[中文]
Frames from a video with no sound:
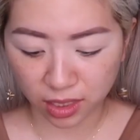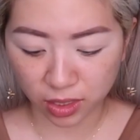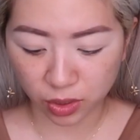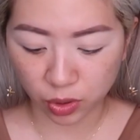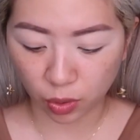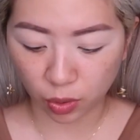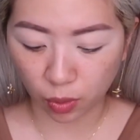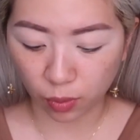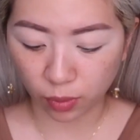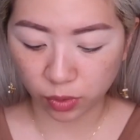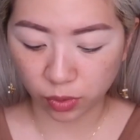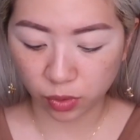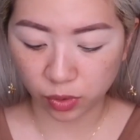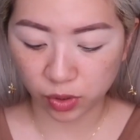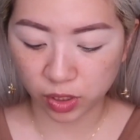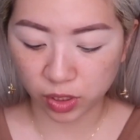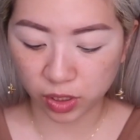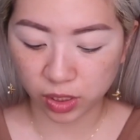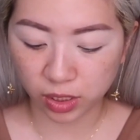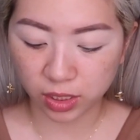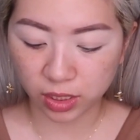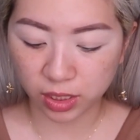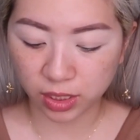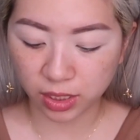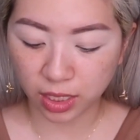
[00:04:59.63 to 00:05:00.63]
那种，就
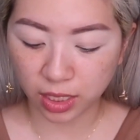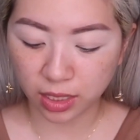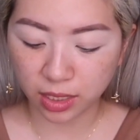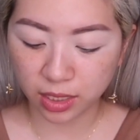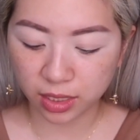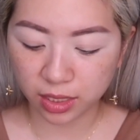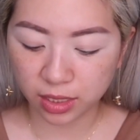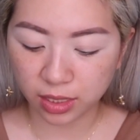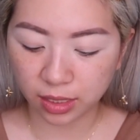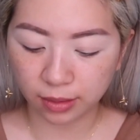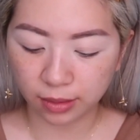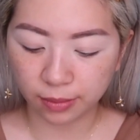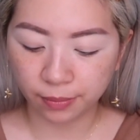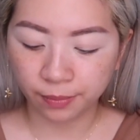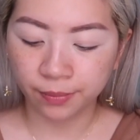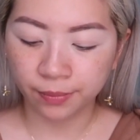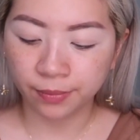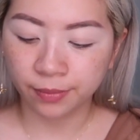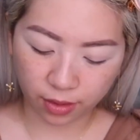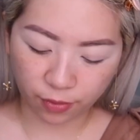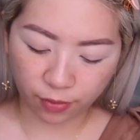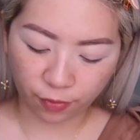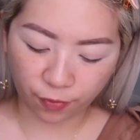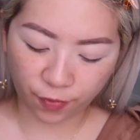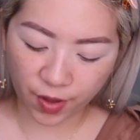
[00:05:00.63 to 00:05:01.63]
是深色，
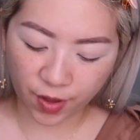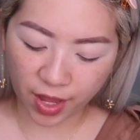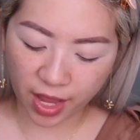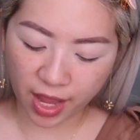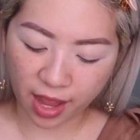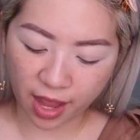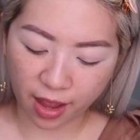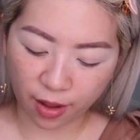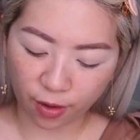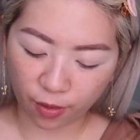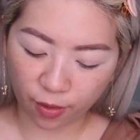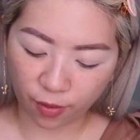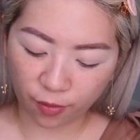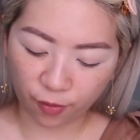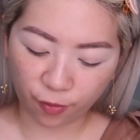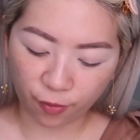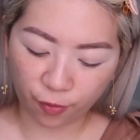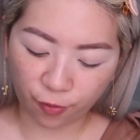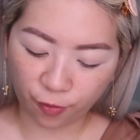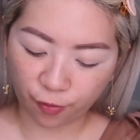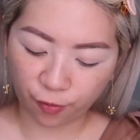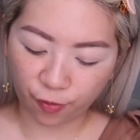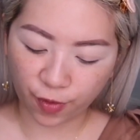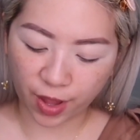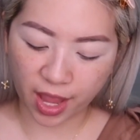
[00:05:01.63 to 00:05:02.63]
非常。
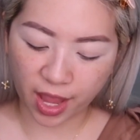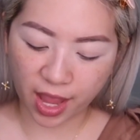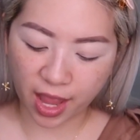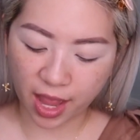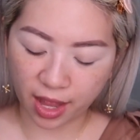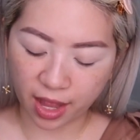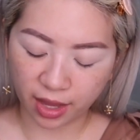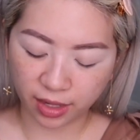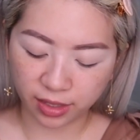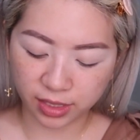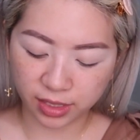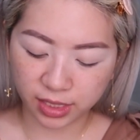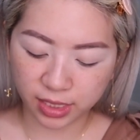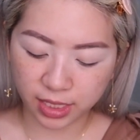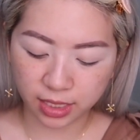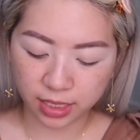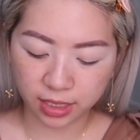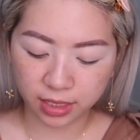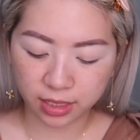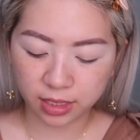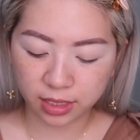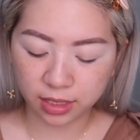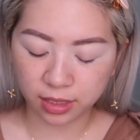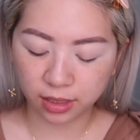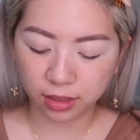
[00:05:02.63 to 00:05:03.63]
非常显
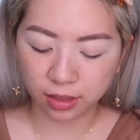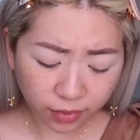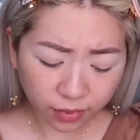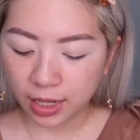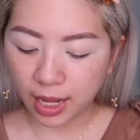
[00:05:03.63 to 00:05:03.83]
色，